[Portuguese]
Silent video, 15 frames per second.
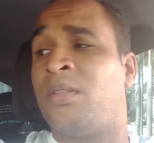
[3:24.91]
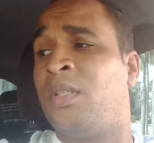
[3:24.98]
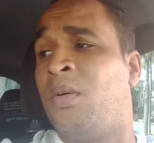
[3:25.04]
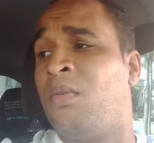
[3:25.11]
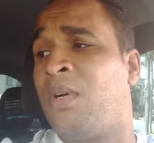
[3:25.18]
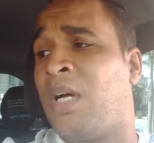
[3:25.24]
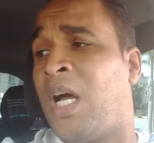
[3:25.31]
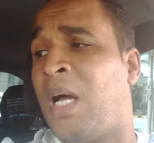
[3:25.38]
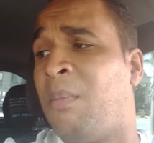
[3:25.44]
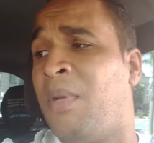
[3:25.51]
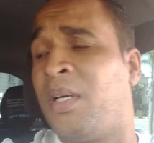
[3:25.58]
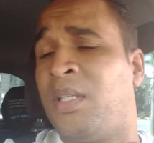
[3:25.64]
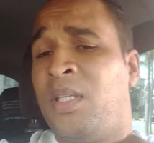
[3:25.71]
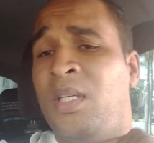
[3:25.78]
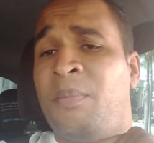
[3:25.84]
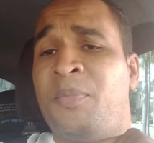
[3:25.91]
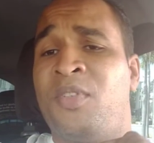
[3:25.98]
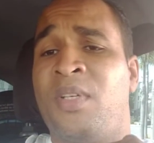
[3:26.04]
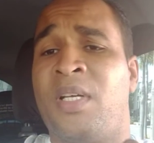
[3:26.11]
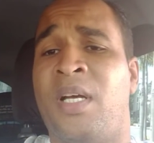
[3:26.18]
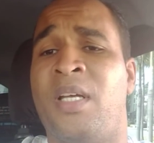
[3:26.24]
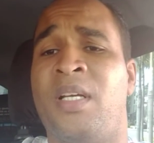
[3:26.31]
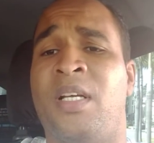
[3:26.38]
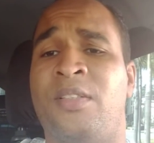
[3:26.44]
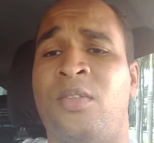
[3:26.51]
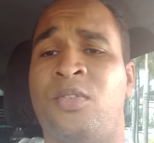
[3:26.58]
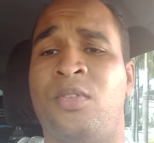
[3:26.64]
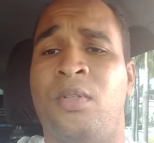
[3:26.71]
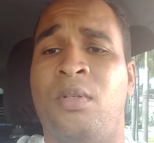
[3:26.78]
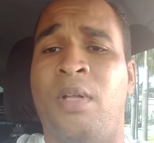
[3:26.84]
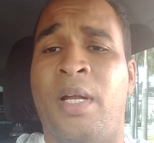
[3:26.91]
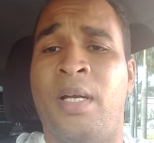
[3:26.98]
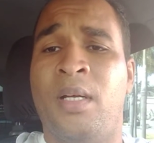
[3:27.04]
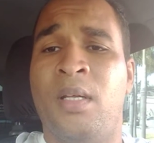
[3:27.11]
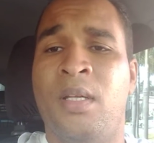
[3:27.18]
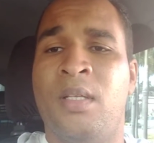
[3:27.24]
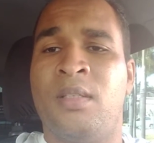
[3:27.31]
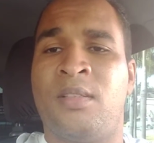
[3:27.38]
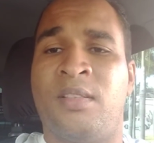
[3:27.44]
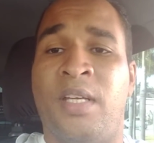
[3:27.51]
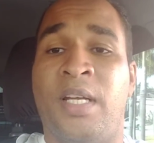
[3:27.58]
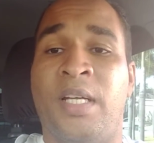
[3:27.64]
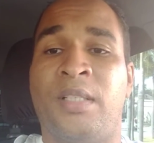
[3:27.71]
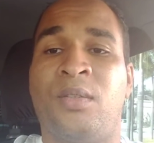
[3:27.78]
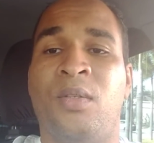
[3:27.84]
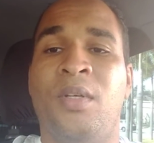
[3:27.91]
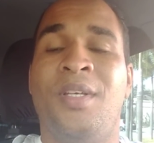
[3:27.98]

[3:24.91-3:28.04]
tem um cabo aqui para você carregar seu celular, certo?